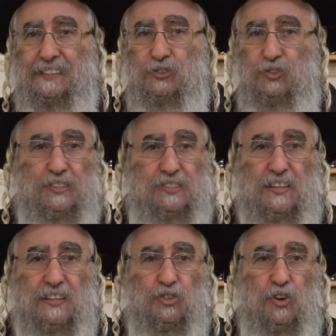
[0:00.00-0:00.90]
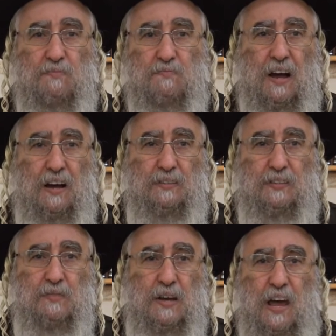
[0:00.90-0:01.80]
tu dis, ça y est, j'en ai marre,
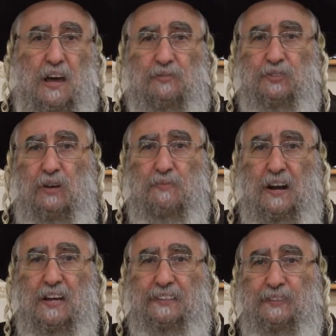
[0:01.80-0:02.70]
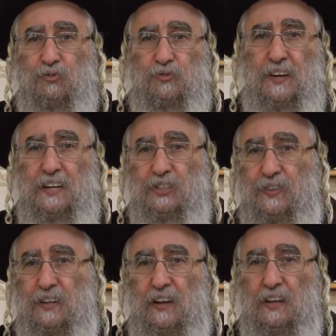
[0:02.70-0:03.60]
il m'énerve, c'est Amalek et tout, je vais aller, je
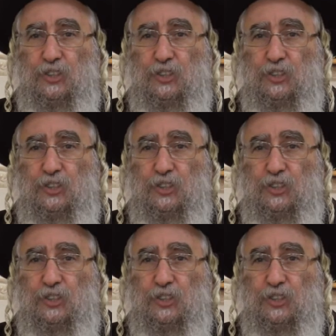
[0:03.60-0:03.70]
vais,